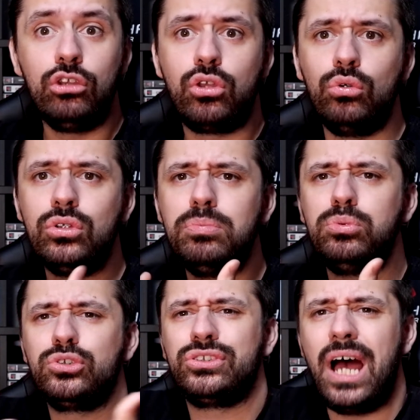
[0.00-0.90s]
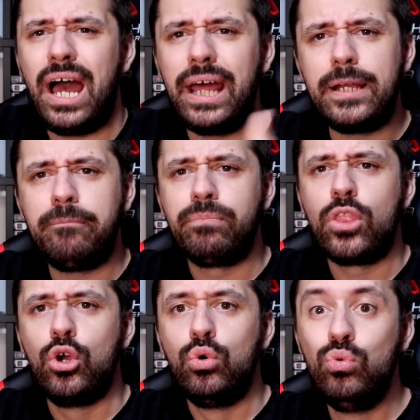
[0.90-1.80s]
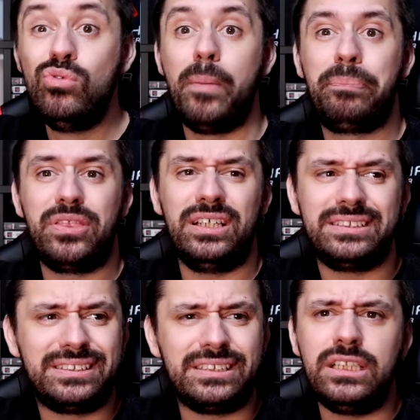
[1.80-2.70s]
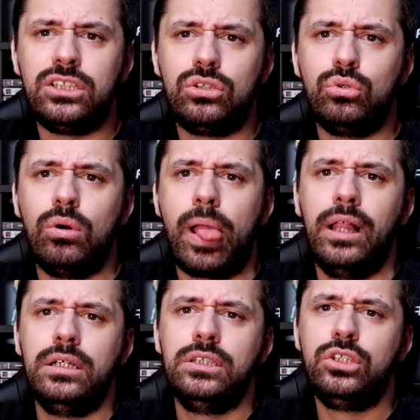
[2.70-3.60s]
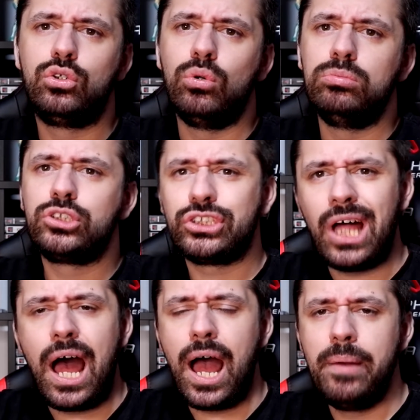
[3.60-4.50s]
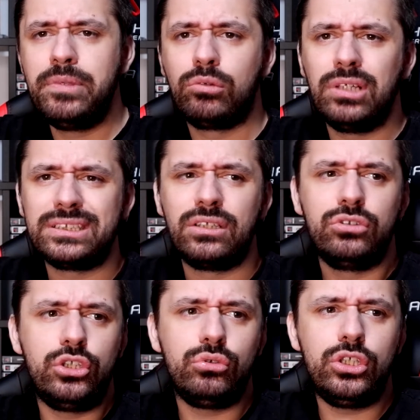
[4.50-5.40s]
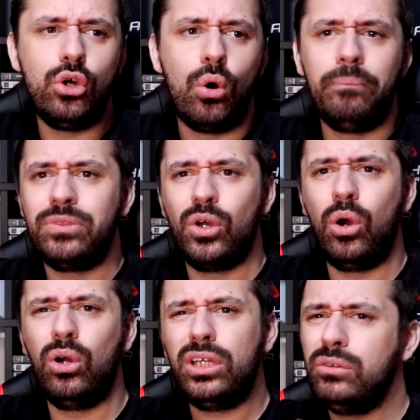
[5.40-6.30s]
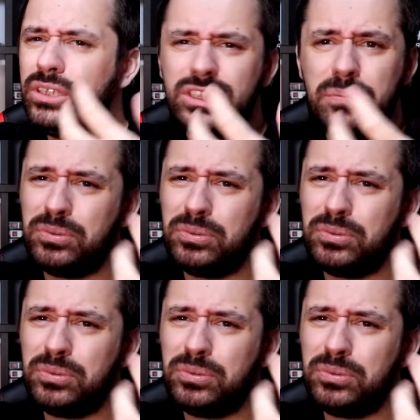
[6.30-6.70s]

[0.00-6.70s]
então de vos dar um updatezito de como está a minha coleção de Yu-Gi-Oh! Oh, eu neste